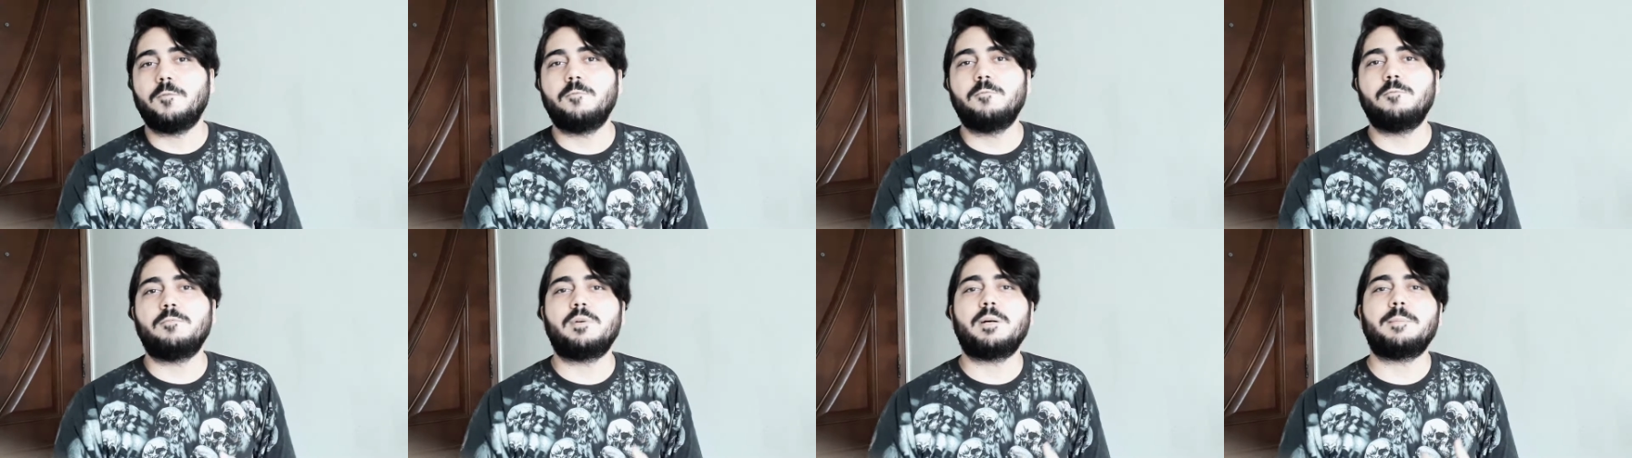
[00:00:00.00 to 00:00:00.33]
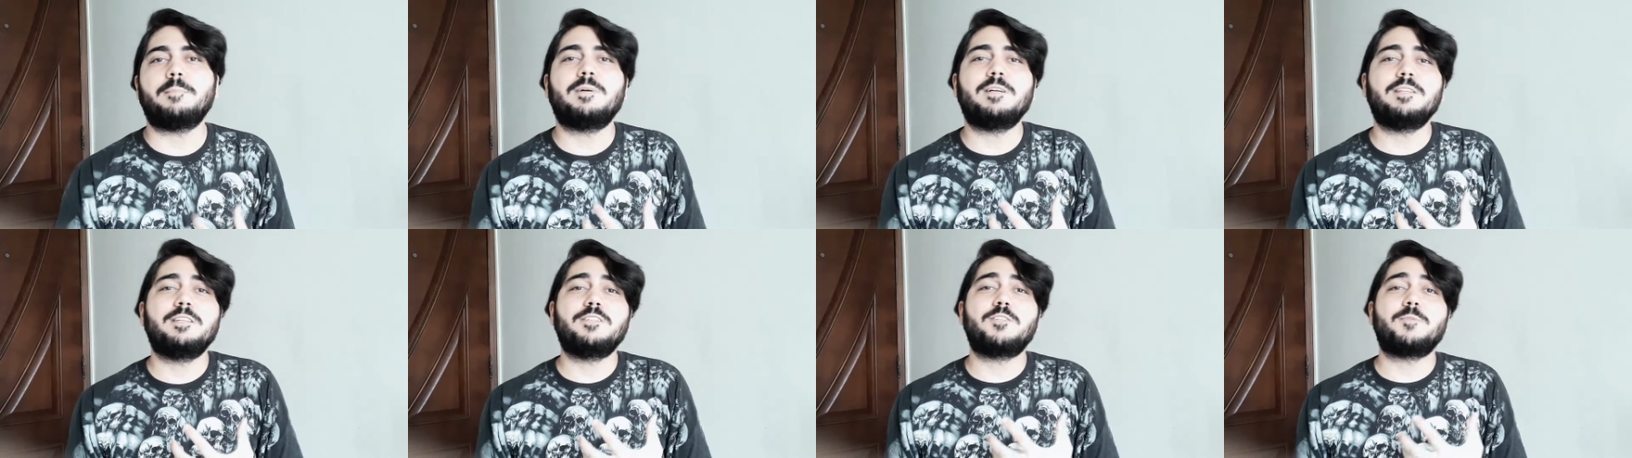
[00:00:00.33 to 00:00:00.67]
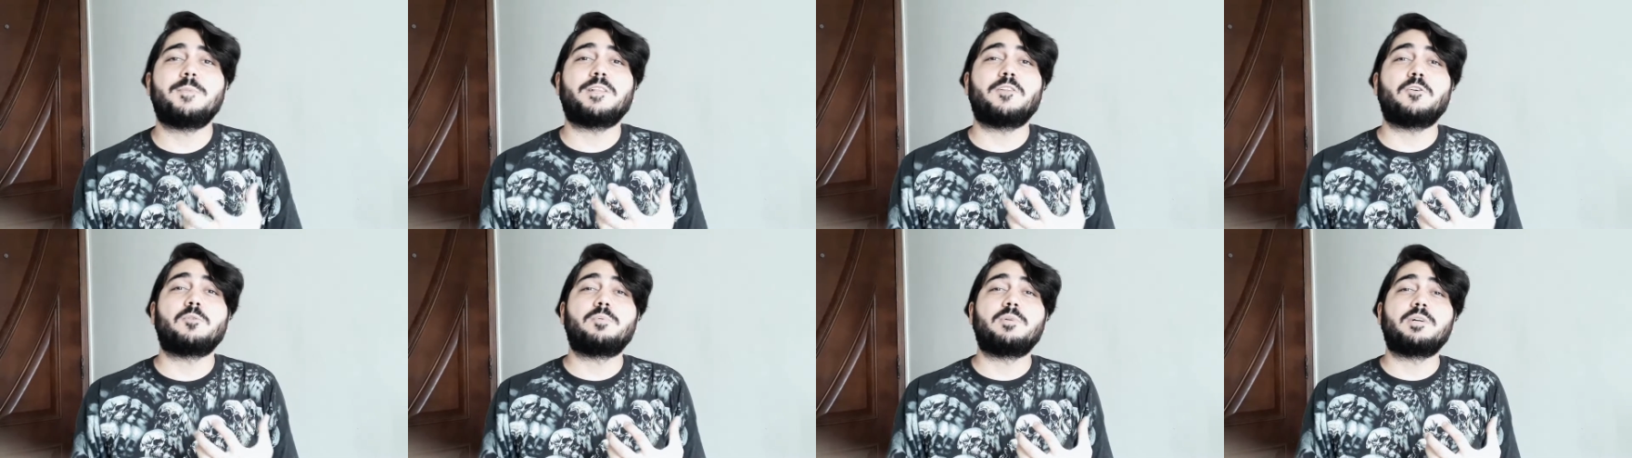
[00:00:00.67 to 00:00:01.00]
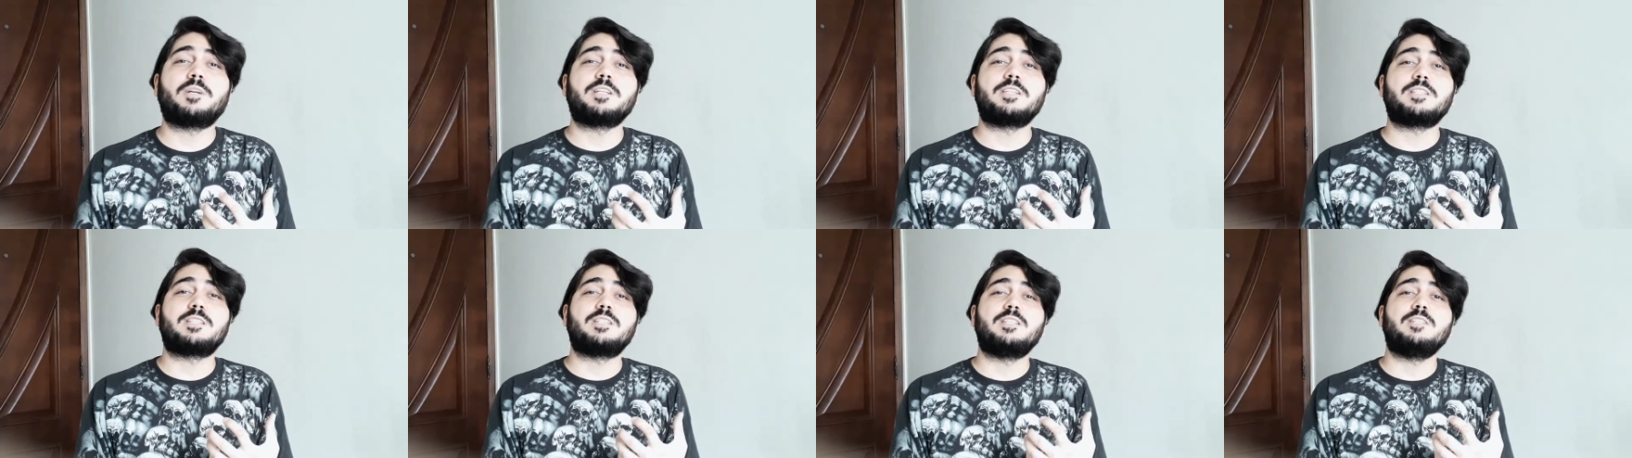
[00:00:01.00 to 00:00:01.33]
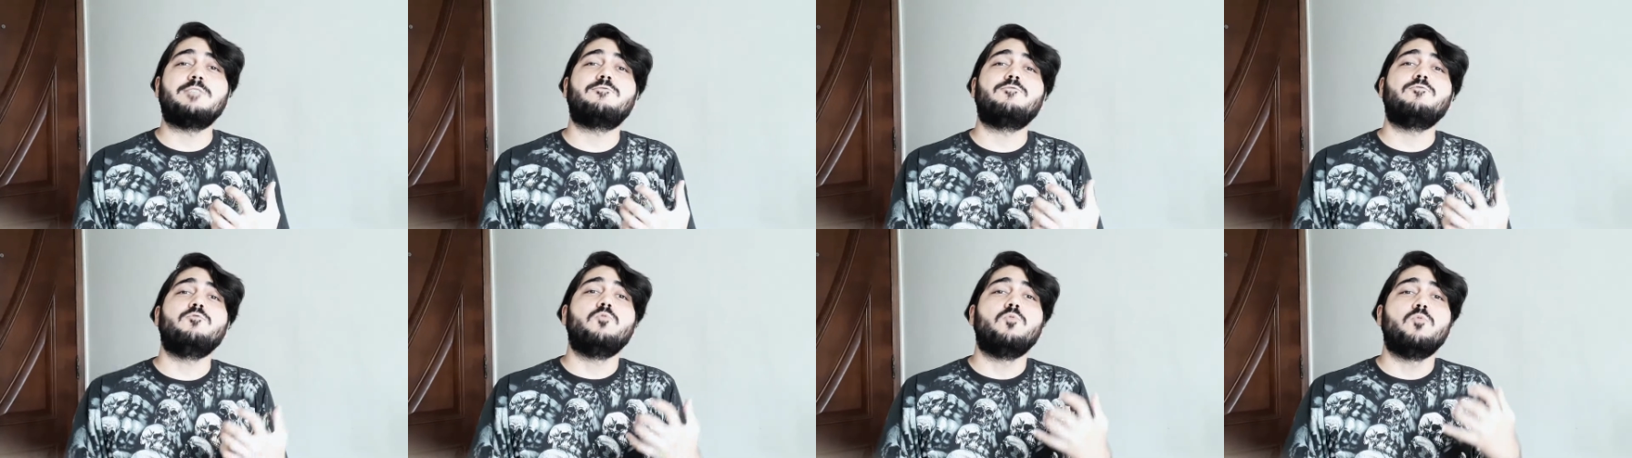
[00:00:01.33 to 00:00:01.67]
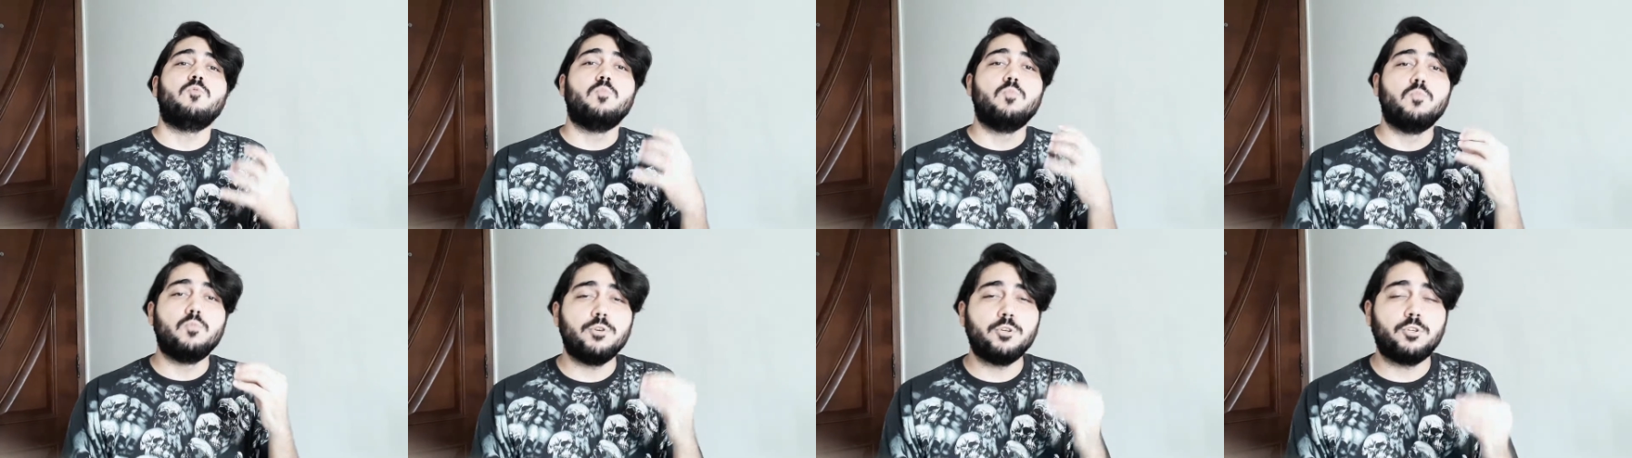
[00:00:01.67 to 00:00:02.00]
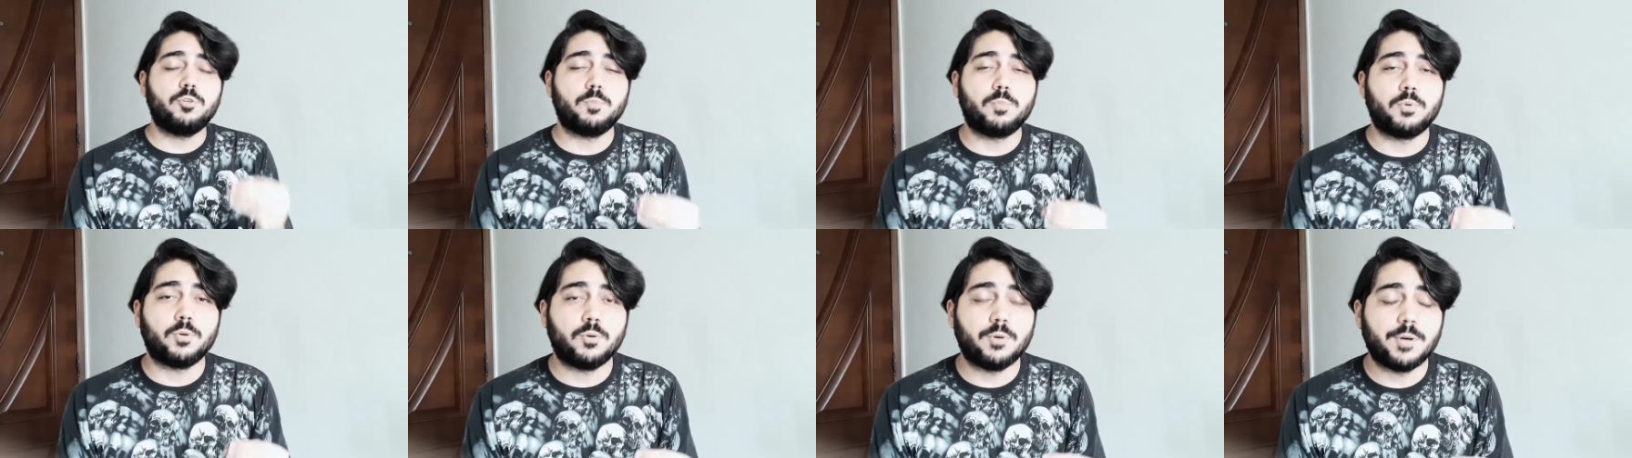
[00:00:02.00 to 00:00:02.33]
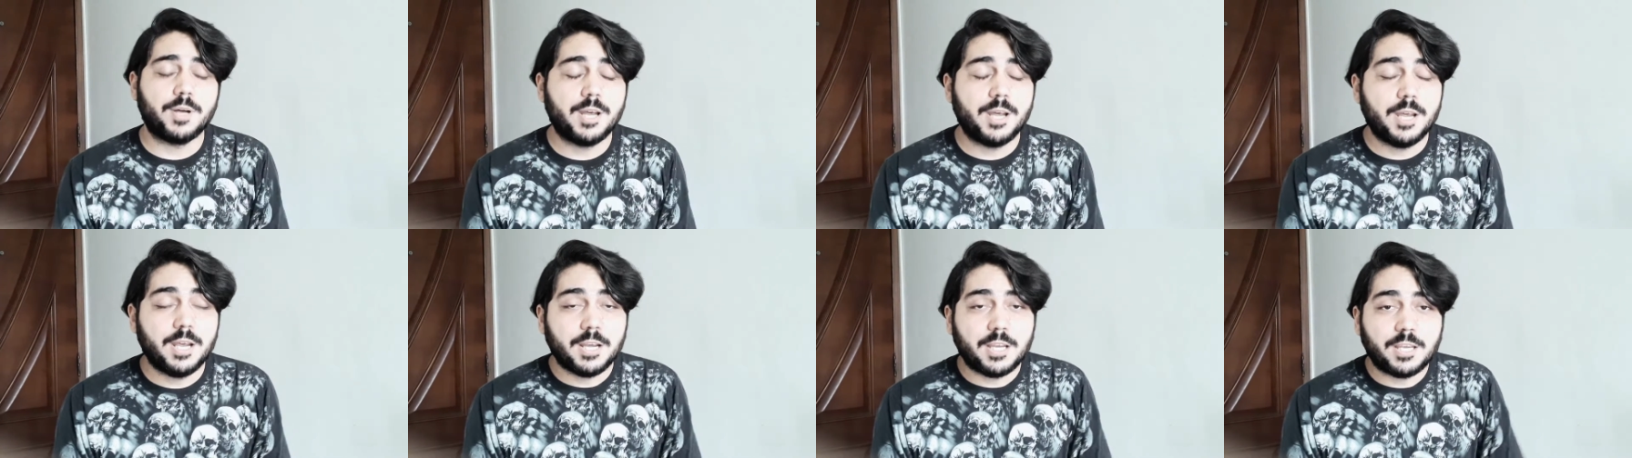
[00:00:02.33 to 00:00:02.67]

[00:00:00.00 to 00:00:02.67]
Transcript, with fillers: uma banda de metal progressivo muito boa,